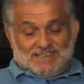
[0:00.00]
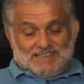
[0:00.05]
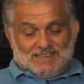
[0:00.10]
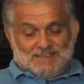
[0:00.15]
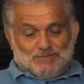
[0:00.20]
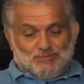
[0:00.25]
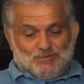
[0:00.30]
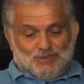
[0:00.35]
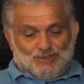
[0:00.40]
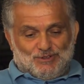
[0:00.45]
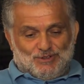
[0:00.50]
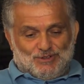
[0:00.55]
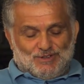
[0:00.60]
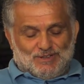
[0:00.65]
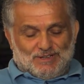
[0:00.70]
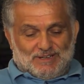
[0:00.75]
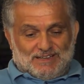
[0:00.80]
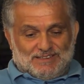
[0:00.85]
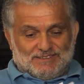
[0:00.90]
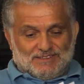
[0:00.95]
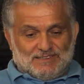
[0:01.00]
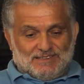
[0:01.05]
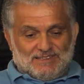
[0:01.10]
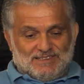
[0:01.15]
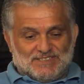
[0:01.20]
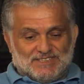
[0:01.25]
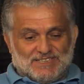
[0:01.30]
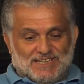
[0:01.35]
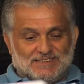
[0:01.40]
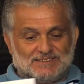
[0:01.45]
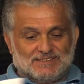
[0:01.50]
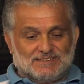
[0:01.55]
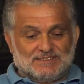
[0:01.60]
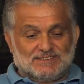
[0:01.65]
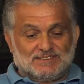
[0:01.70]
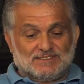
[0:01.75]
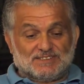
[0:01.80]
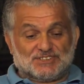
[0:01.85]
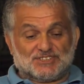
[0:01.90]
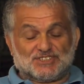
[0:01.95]
E, bunu
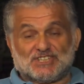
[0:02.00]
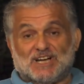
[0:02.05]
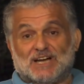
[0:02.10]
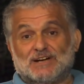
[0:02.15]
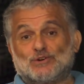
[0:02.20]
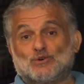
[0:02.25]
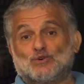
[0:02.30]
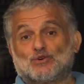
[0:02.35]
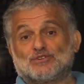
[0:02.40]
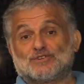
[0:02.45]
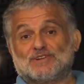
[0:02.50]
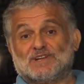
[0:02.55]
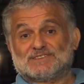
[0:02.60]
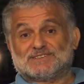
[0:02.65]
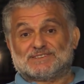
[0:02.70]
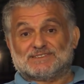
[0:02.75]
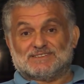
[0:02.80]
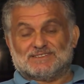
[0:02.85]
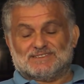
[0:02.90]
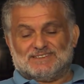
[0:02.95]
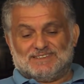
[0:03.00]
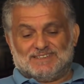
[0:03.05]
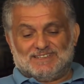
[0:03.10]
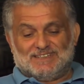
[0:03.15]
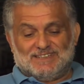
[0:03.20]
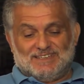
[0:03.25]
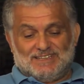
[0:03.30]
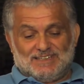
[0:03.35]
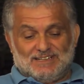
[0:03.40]
hatırlayacaksınızdır. Şark kurnazı